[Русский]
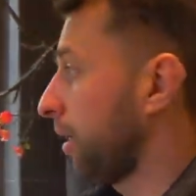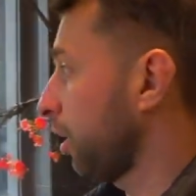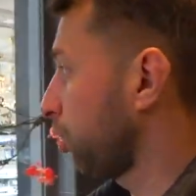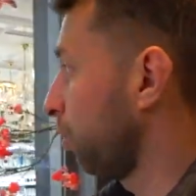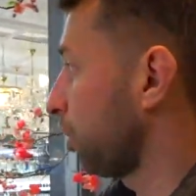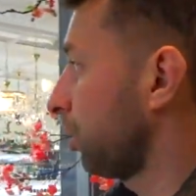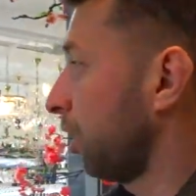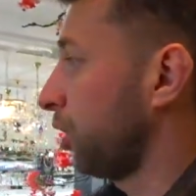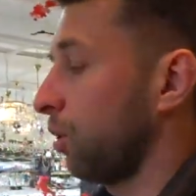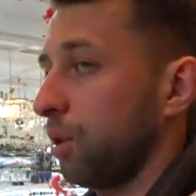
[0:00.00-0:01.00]
Так что можно
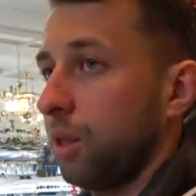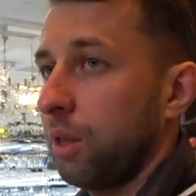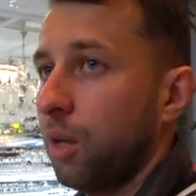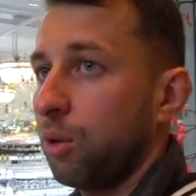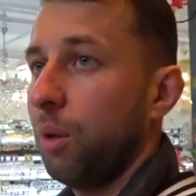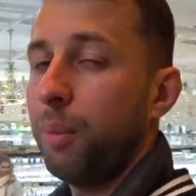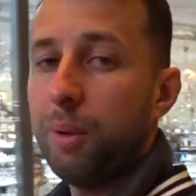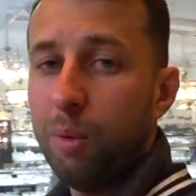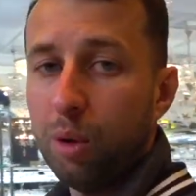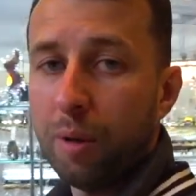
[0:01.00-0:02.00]
рассчитываться сразу
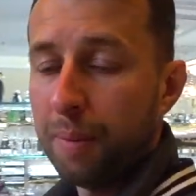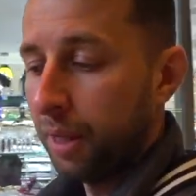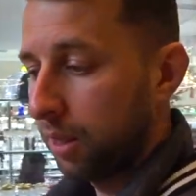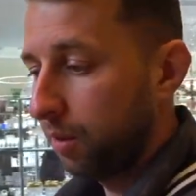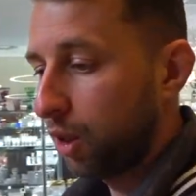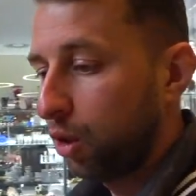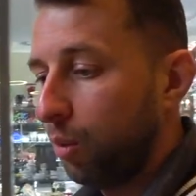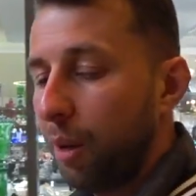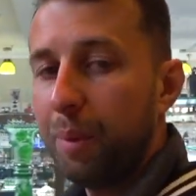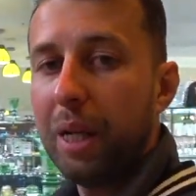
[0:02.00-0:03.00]
напрямую с вашего
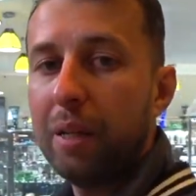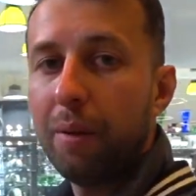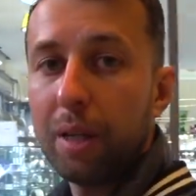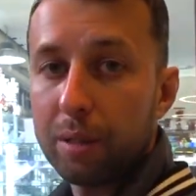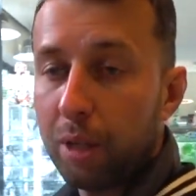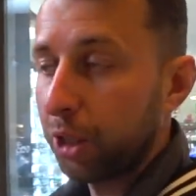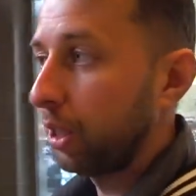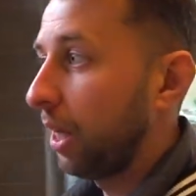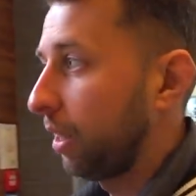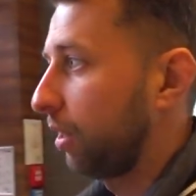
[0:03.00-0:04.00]
мобильного или с
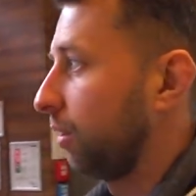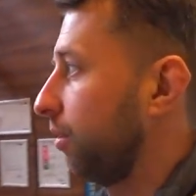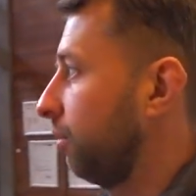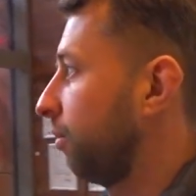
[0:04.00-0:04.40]
вашей карты.